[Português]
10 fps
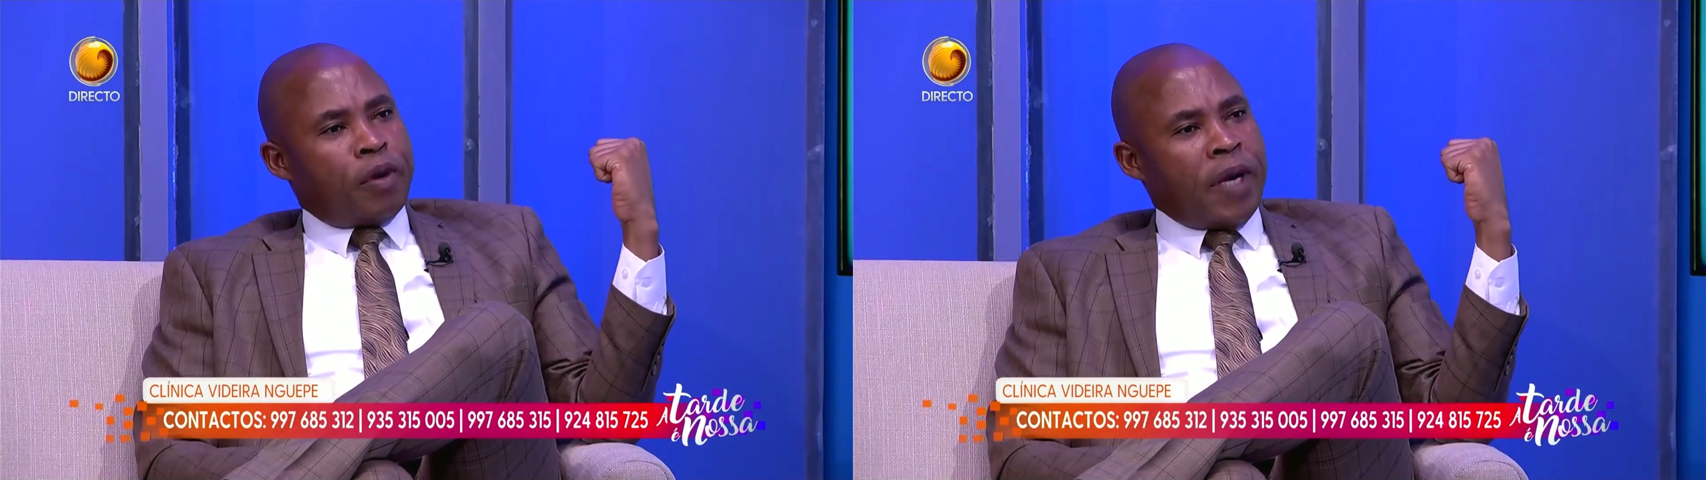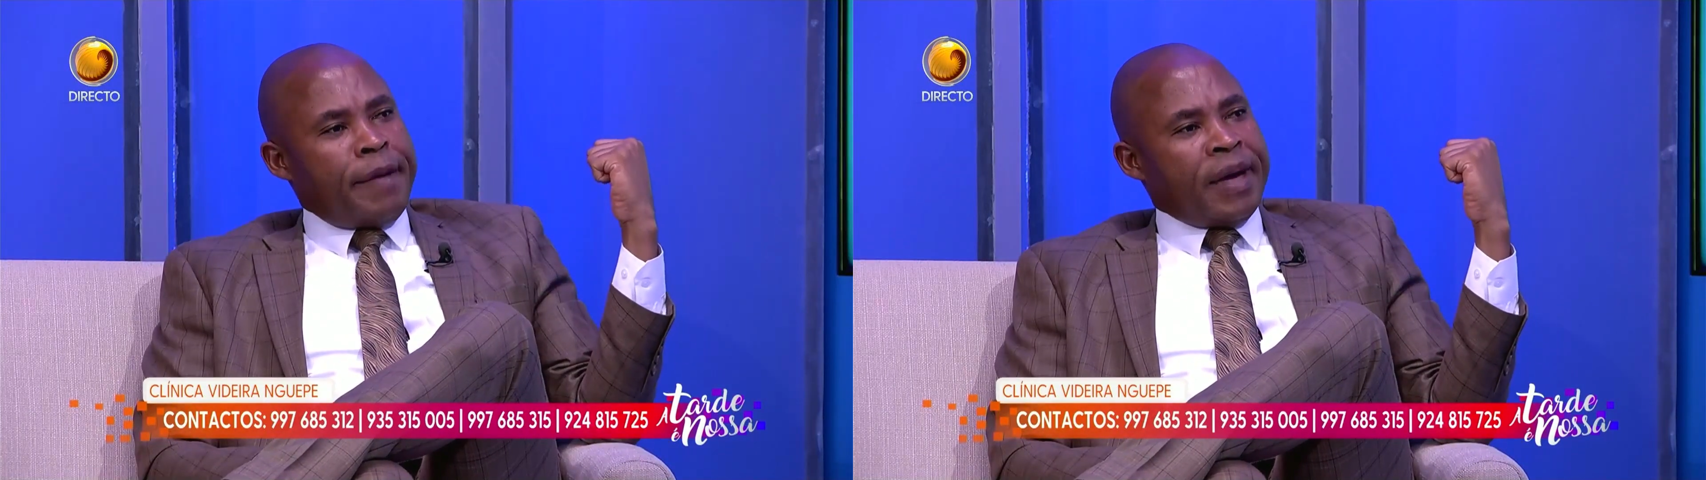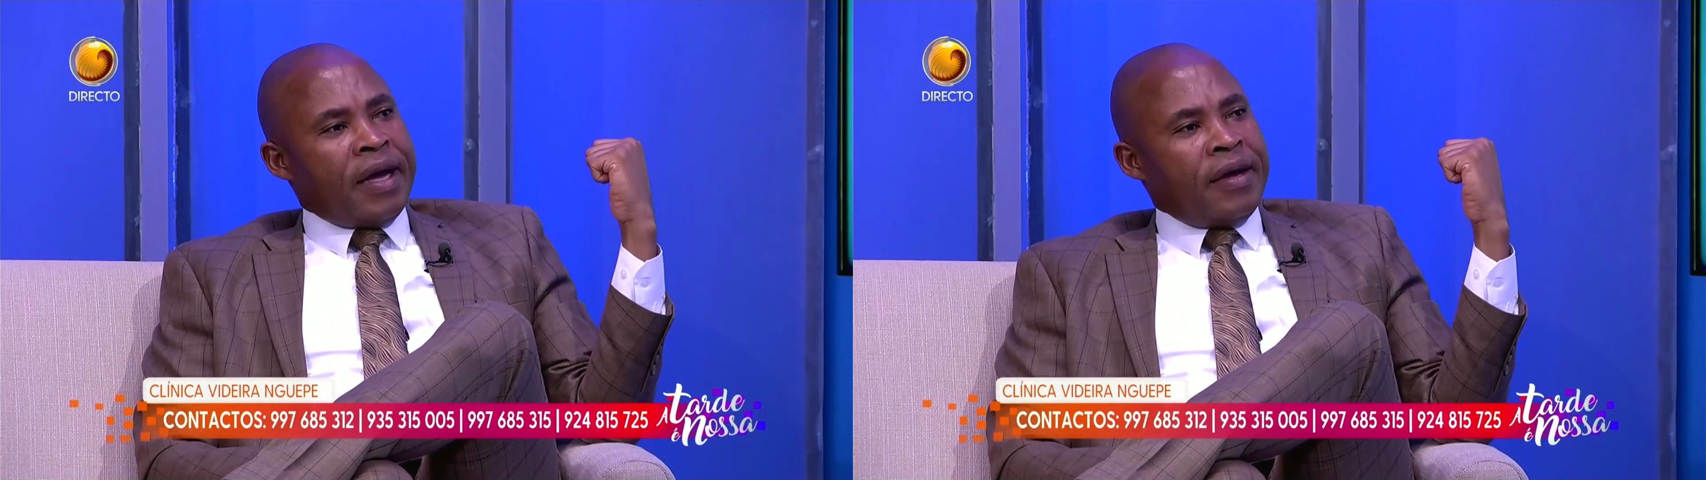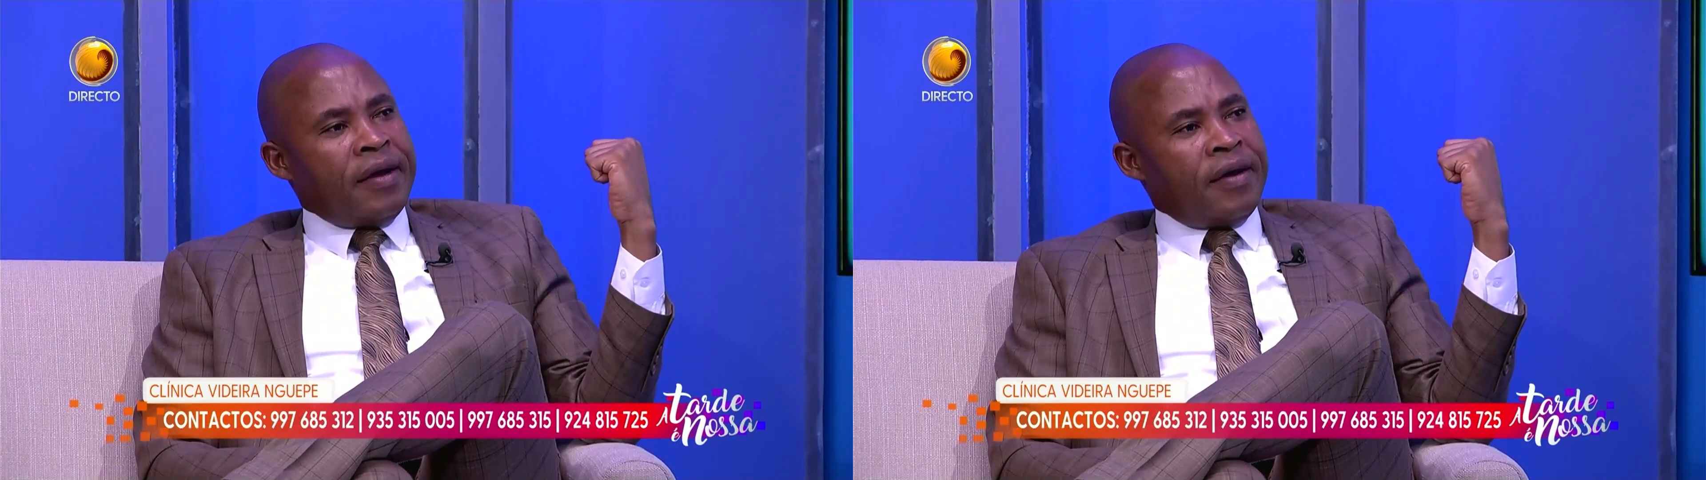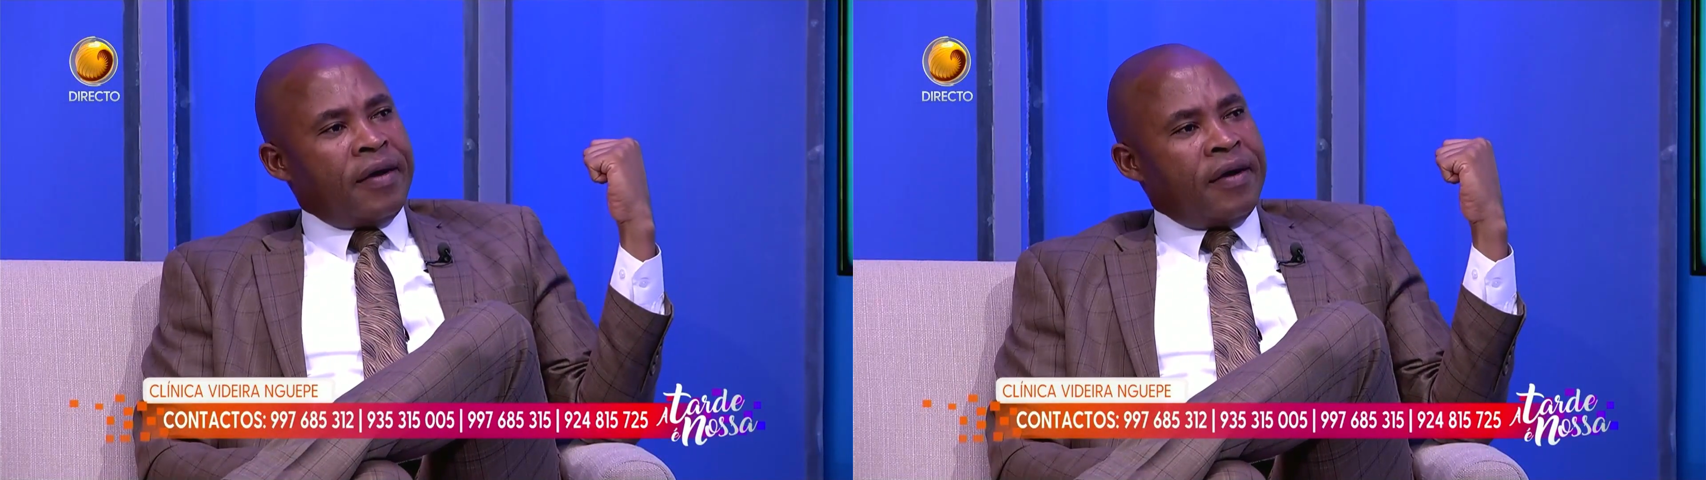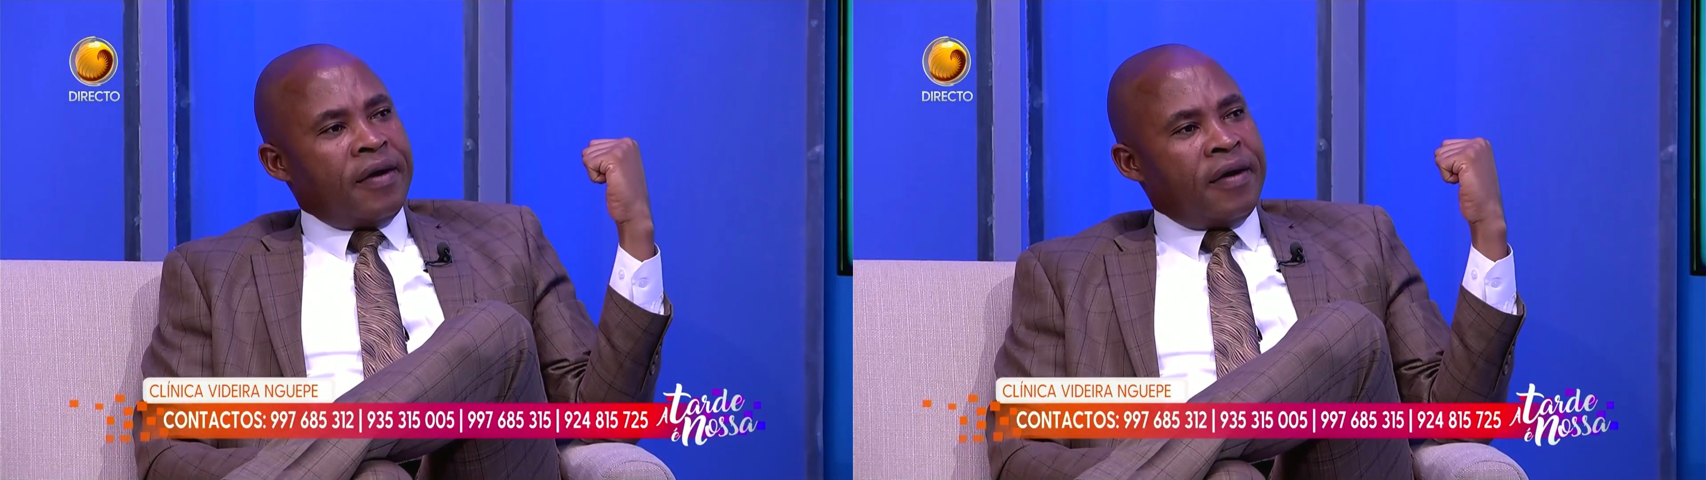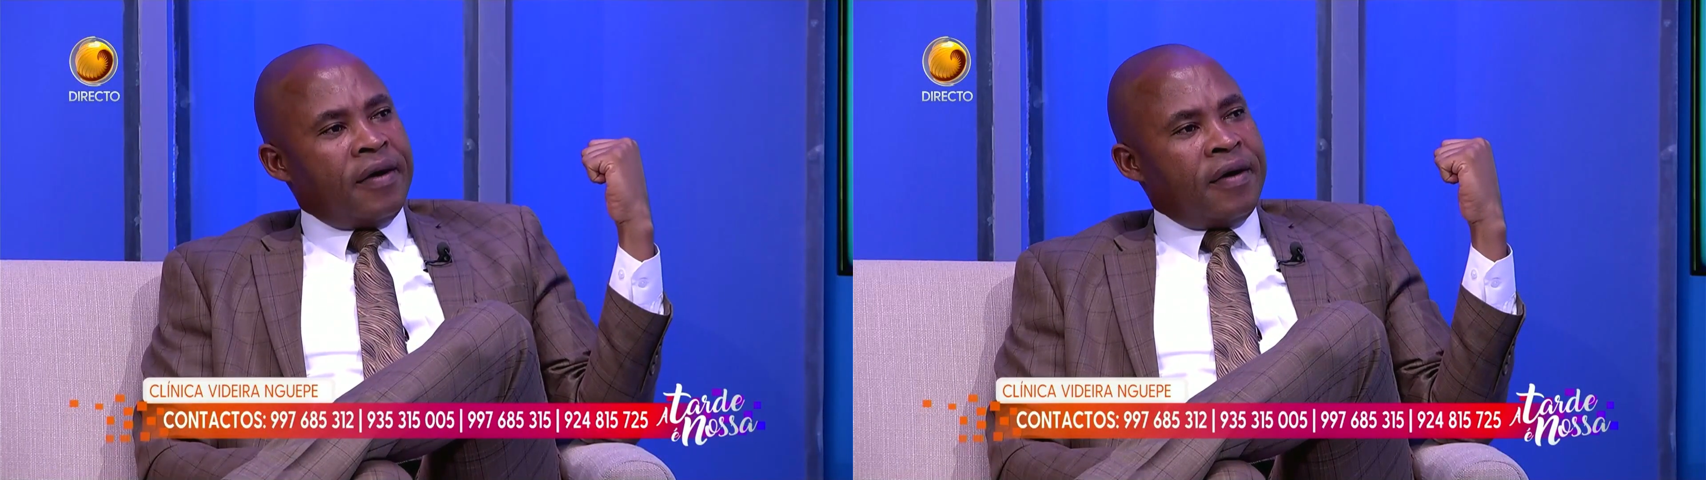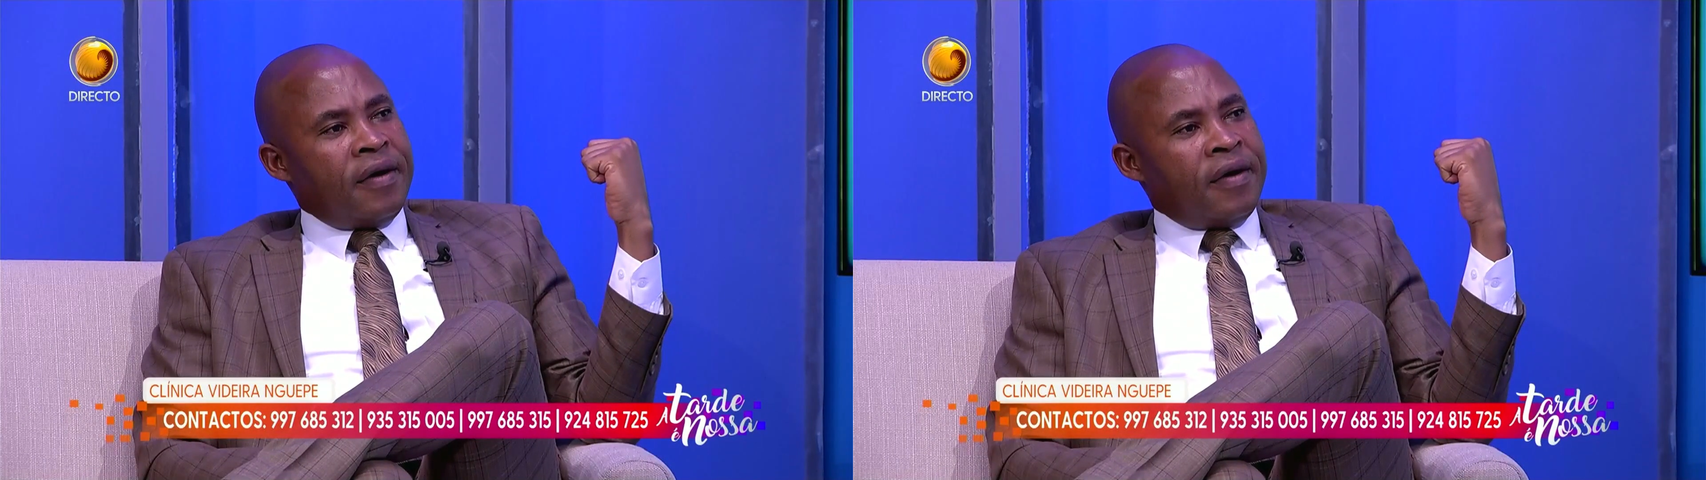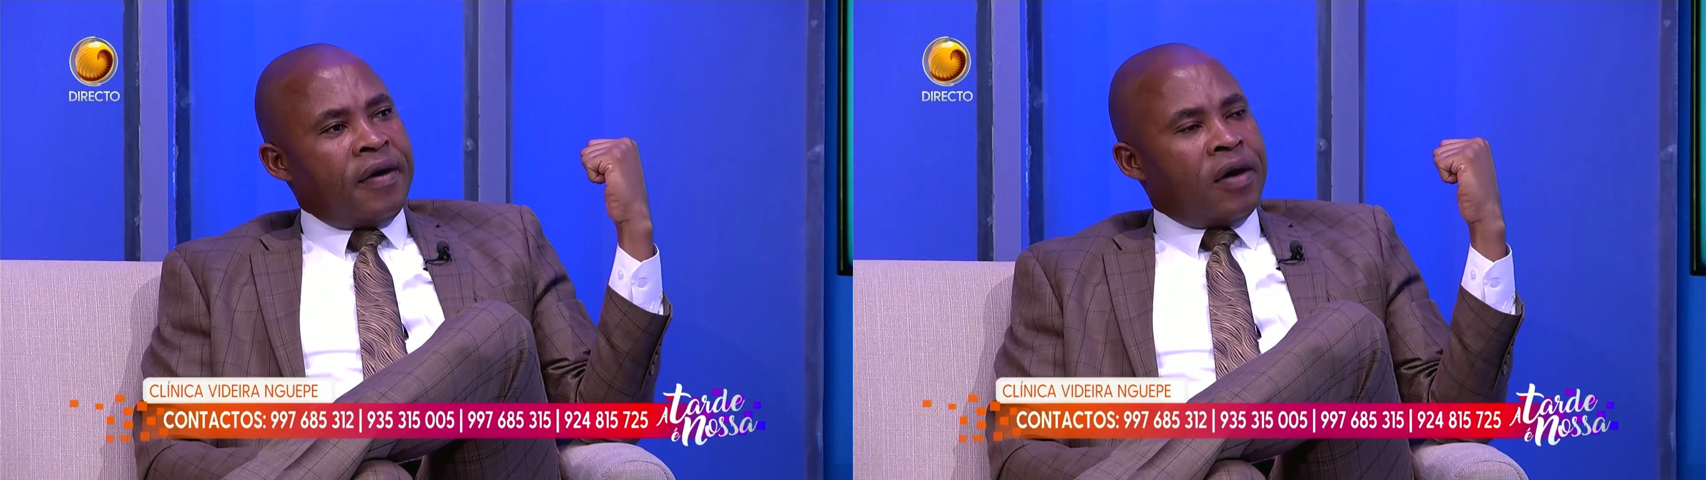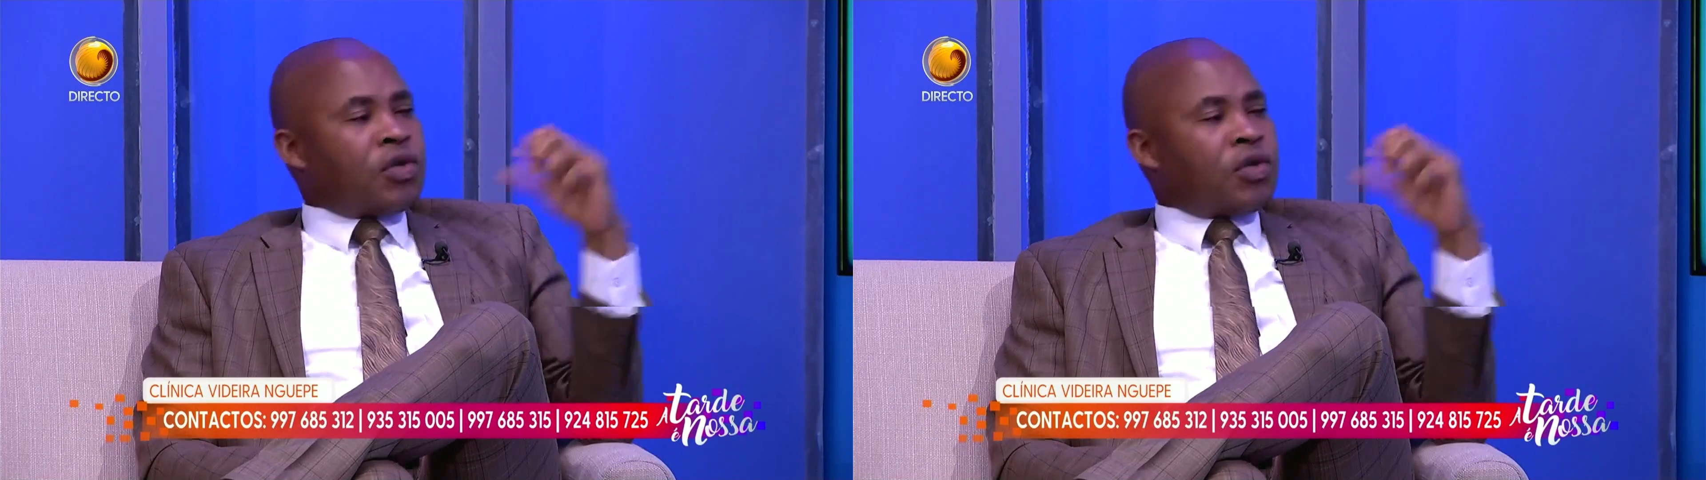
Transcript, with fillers: problema. Ou